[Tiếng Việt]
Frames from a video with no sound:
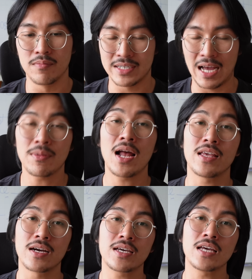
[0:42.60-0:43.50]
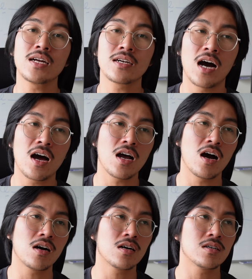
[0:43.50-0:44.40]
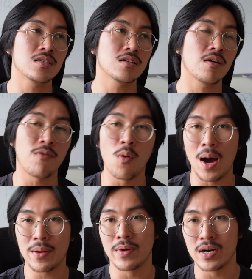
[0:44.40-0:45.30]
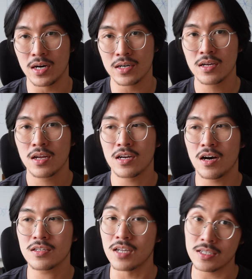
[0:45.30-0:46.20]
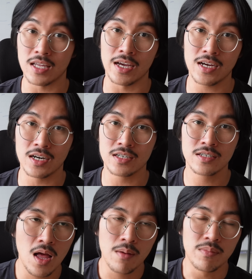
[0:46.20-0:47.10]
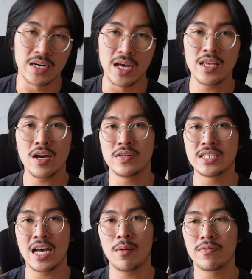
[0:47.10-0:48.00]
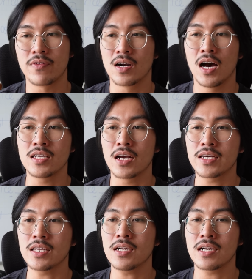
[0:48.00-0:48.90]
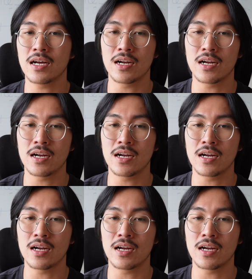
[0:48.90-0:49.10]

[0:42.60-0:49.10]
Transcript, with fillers: Mình cảm thấy là những cái kiến thức đó nó phù hợp với mình hơn, nó thực tiễn hơn. Mình nghĩ lý do vì sao mà phần lớn những cái kiến thức đó